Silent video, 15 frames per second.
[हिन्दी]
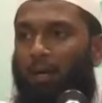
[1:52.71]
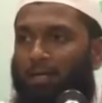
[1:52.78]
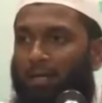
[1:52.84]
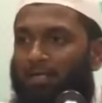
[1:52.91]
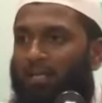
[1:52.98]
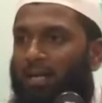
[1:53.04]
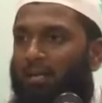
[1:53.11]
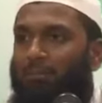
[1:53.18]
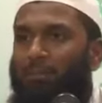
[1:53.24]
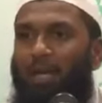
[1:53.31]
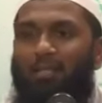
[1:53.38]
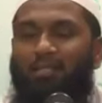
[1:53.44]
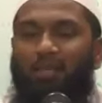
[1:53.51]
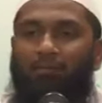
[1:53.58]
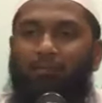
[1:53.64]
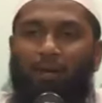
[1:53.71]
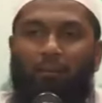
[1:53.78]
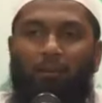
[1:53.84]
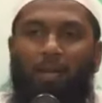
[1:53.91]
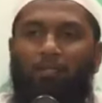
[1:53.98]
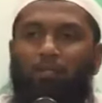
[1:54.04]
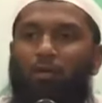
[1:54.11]
मर्द हजरात भी ऐसी
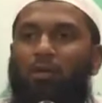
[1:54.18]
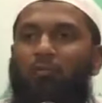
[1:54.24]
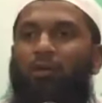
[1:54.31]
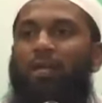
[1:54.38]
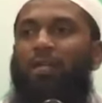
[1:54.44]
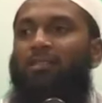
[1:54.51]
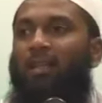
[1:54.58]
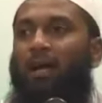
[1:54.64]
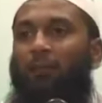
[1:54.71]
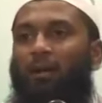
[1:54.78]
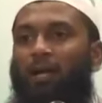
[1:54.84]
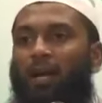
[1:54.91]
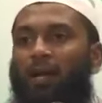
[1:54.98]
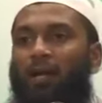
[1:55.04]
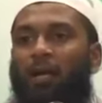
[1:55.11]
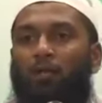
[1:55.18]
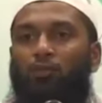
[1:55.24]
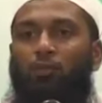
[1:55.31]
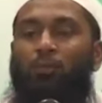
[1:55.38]
फरमाइशों की फेरिस ना बनाएं